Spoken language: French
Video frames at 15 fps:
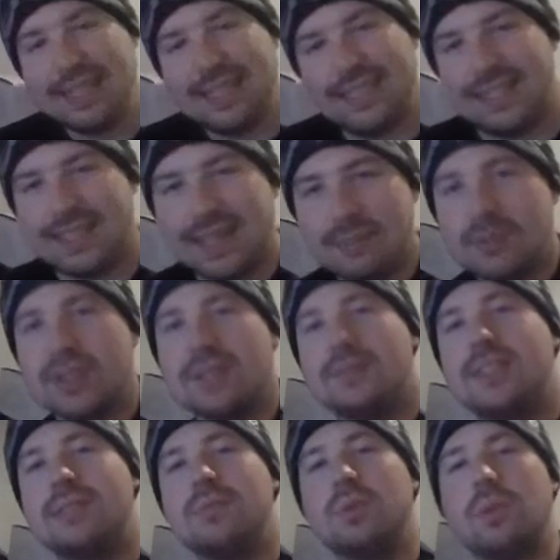j'étais absent un
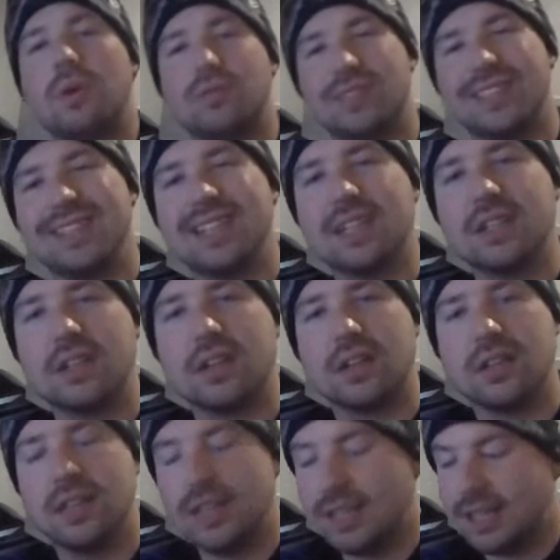petit moment vous êtes d'accord
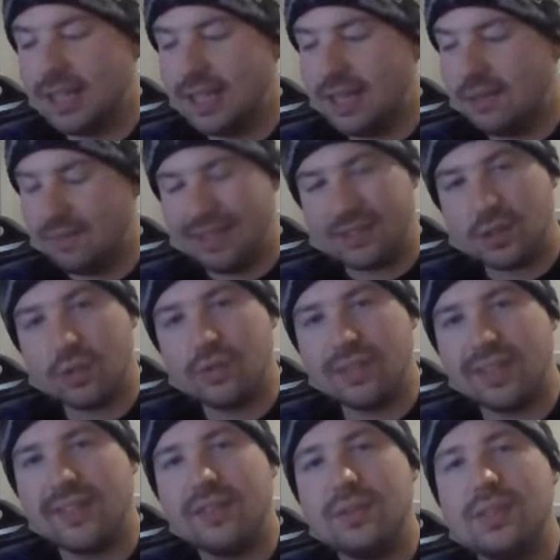mais est-ce que vous
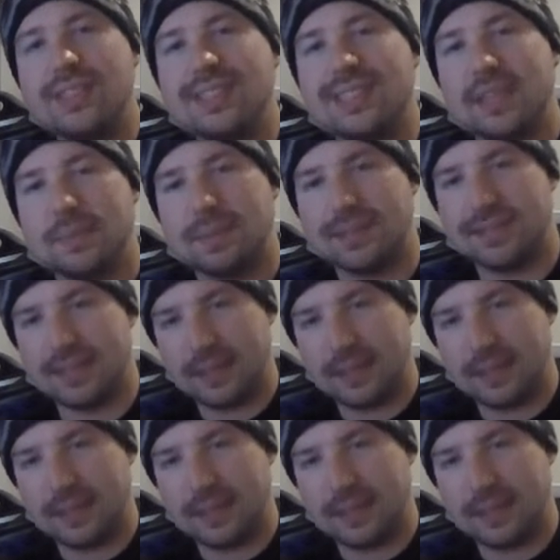avez vu ce qui s'est passé